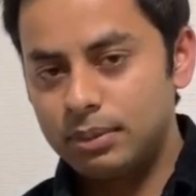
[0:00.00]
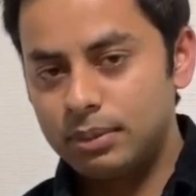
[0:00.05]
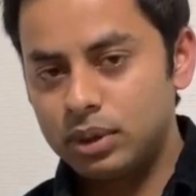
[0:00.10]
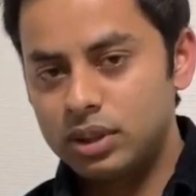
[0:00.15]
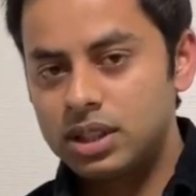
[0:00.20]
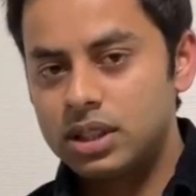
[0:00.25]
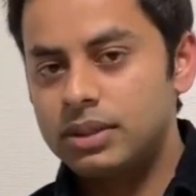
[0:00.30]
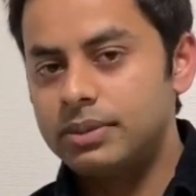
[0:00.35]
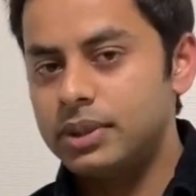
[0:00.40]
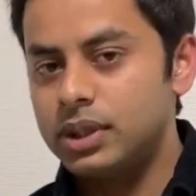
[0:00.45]

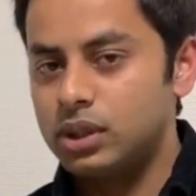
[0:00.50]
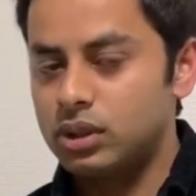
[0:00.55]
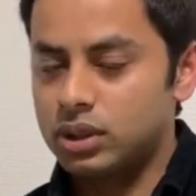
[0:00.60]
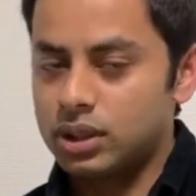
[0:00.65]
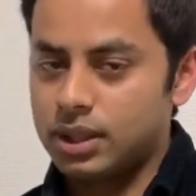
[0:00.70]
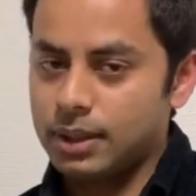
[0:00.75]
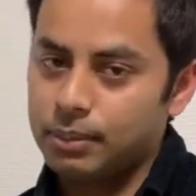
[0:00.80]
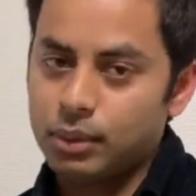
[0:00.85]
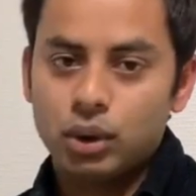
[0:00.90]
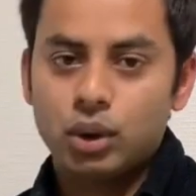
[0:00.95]
বলতেছি
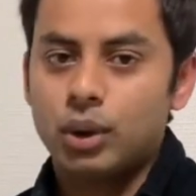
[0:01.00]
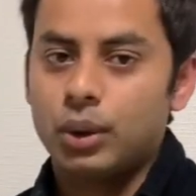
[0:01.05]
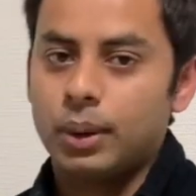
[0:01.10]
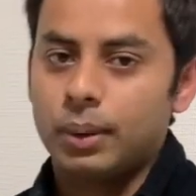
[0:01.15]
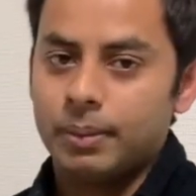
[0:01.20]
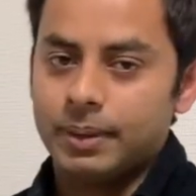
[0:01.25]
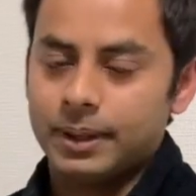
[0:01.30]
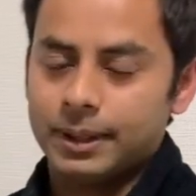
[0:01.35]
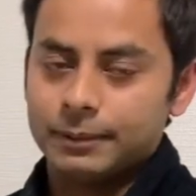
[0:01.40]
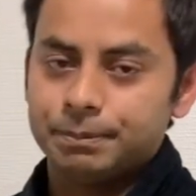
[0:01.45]
ভিডিওটা বড়
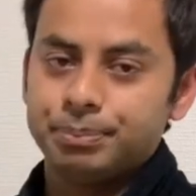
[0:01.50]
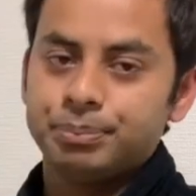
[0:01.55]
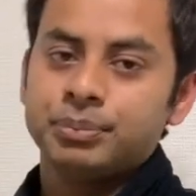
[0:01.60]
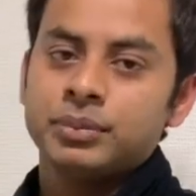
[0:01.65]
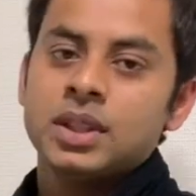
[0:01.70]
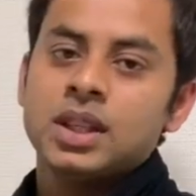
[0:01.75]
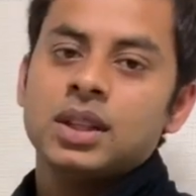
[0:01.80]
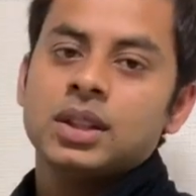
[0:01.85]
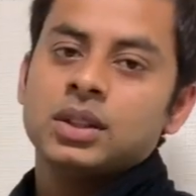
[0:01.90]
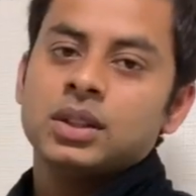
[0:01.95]
হবে
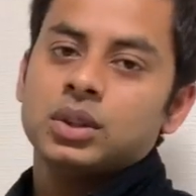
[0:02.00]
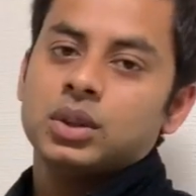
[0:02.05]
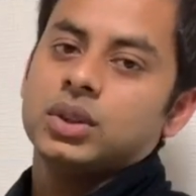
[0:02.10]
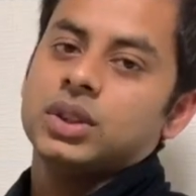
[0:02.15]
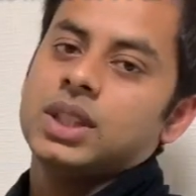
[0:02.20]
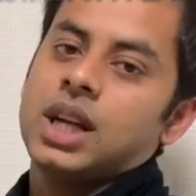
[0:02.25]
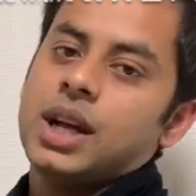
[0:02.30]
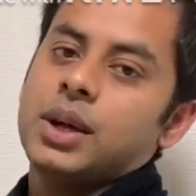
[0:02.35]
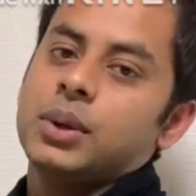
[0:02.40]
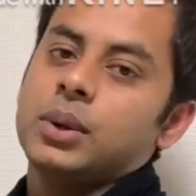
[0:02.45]
তো
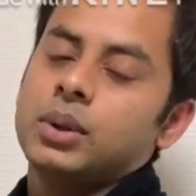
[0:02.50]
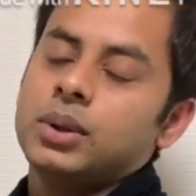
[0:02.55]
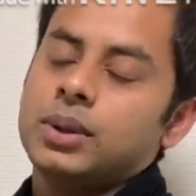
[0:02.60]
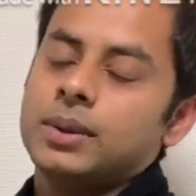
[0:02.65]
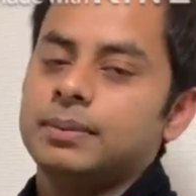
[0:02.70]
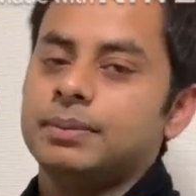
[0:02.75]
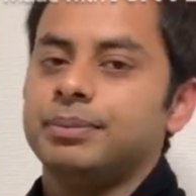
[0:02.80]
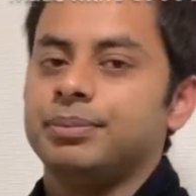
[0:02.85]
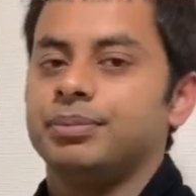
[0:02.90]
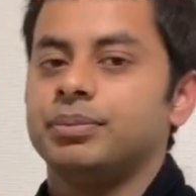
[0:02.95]
যাই হোক
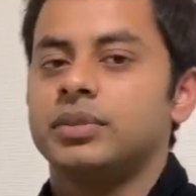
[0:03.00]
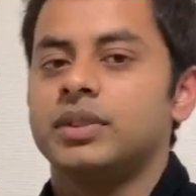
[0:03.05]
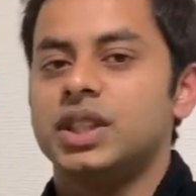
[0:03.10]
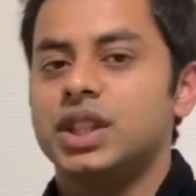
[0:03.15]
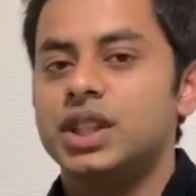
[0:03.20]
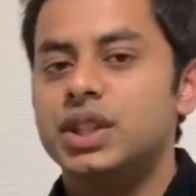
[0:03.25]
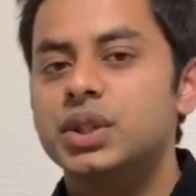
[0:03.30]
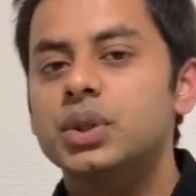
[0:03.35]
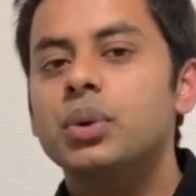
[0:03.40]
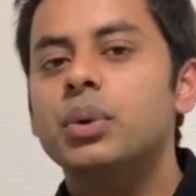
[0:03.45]

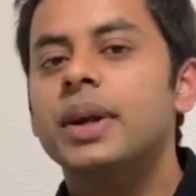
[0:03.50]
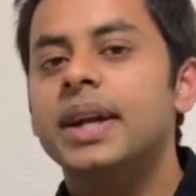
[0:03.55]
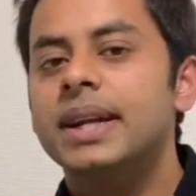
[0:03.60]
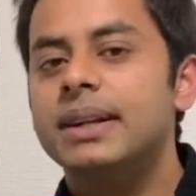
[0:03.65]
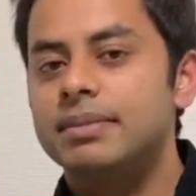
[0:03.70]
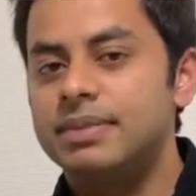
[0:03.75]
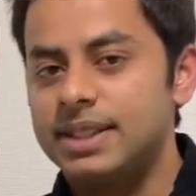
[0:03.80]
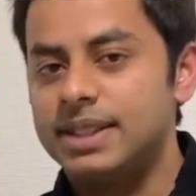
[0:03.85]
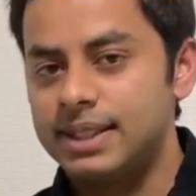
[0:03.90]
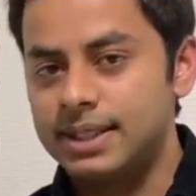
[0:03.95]

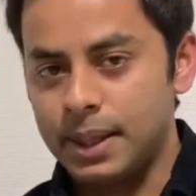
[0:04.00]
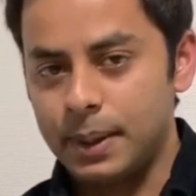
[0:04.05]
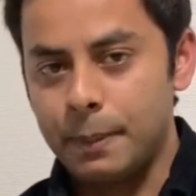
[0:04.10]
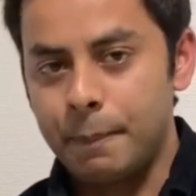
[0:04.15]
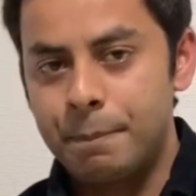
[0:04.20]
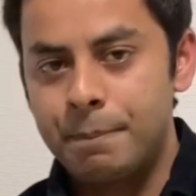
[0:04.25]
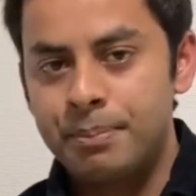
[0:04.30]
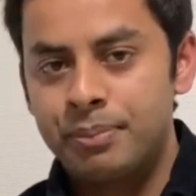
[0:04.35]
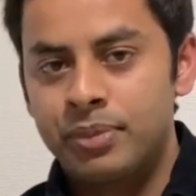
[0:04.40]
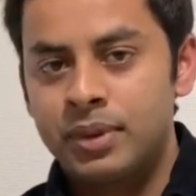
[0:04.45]
স্টুডেন্ট ভিসায়
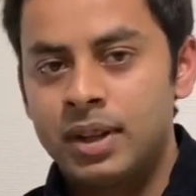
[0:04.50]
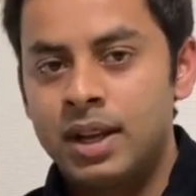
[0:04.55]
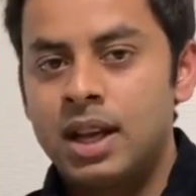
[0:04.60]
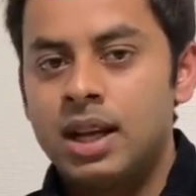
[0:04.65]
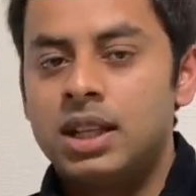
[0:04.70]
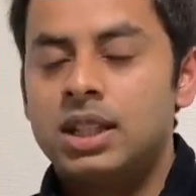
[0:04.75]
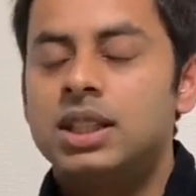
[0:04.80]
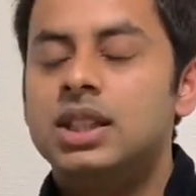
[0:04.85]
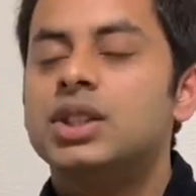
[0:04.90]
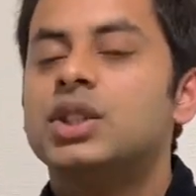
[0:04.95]

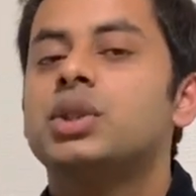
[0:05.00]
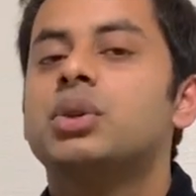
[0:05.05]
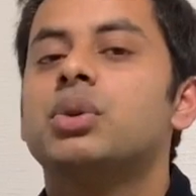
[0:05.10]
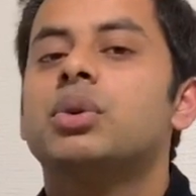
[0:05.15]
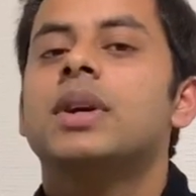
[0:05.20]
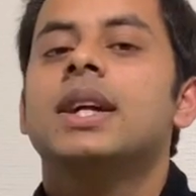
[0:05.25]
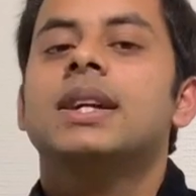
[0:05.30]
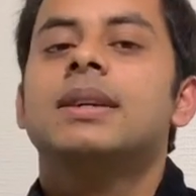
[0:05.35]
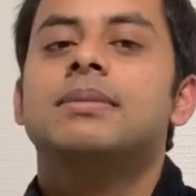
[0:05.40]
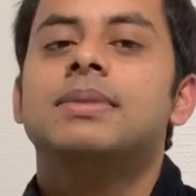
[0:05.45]

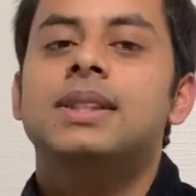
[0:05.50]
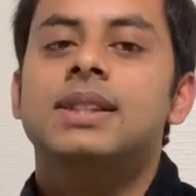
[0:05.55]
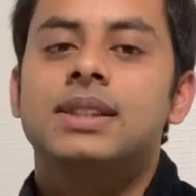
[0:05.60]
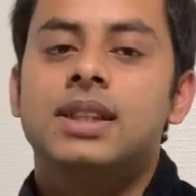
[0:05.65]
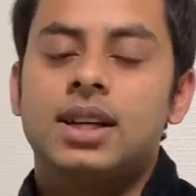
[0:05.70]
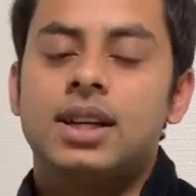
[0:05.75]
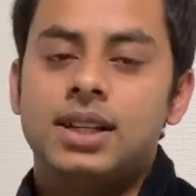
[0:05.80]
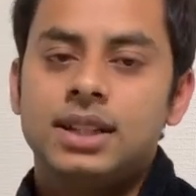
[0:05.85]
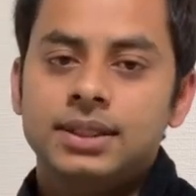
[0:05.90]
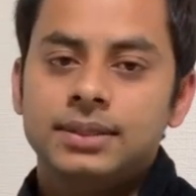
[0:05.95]
স্টুডেন্ট
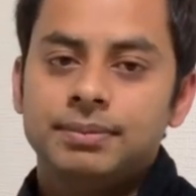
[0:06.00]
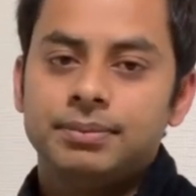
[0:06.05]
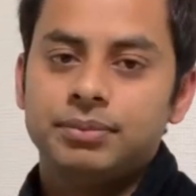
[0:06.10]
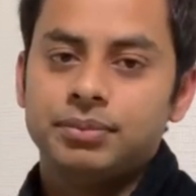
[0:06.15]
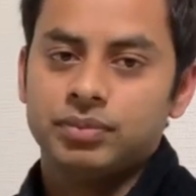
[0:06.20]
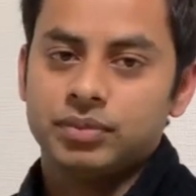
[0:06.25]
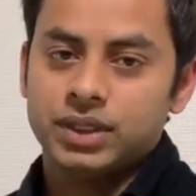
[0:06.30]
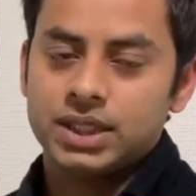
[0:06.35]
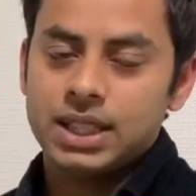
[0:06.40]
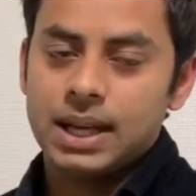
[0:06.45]
ভিসায়
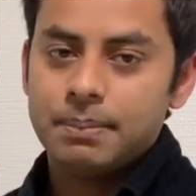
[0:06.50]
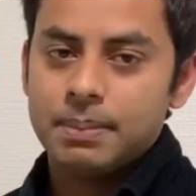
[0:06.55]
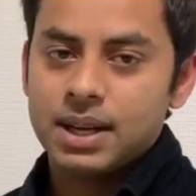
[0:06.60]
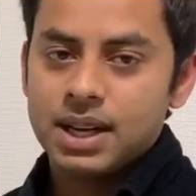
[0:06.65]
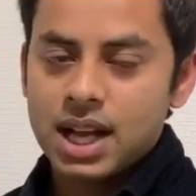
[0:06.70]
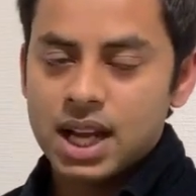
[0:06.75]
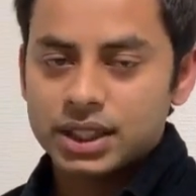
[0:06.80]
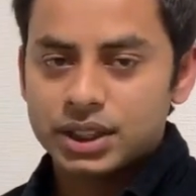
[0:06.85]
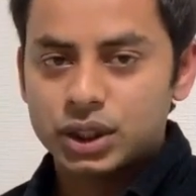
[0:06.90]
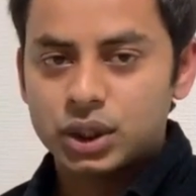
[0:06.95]

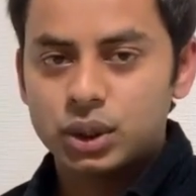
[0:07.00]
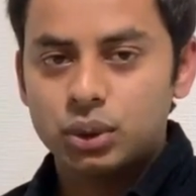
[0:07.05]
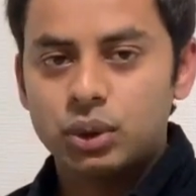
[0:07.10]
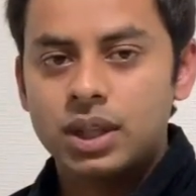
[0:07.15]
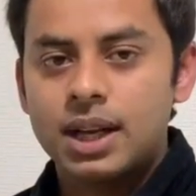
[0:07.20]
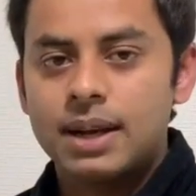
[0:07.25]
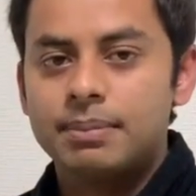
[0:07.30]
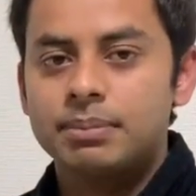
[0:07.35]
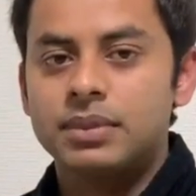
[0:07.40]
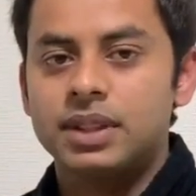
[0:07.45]
জাপানে আসতে
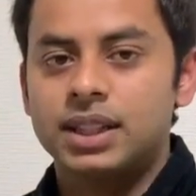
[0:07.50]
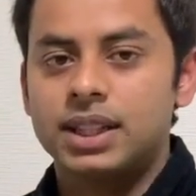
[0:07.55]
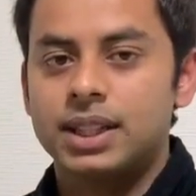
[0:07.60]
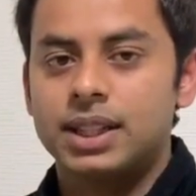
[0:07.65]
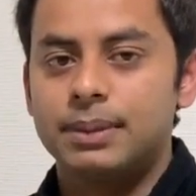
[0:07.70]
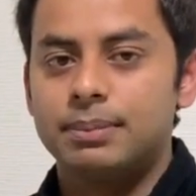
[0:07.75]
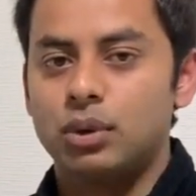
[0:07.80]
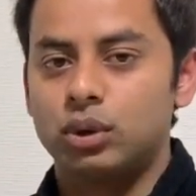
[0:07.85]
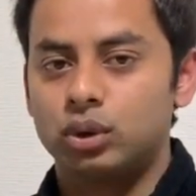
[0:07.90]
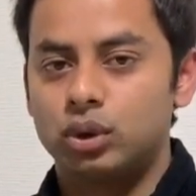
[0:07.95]
হলে আপনাকে
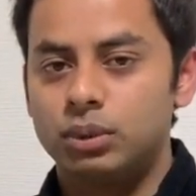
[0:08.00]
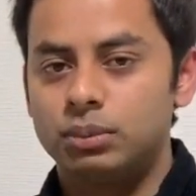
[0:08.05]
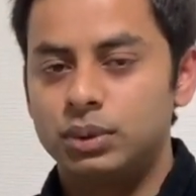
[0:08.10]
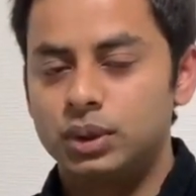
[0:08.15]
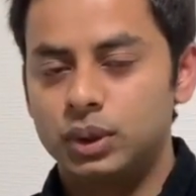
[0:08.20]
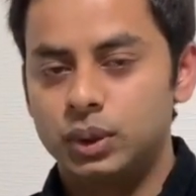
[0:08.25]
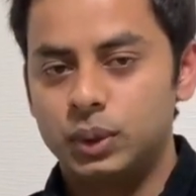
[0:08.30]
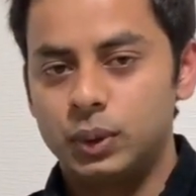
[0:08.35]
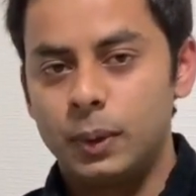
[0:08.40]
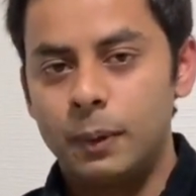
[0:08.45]

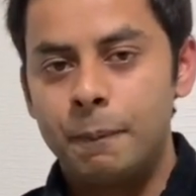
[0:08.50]
প্রথমত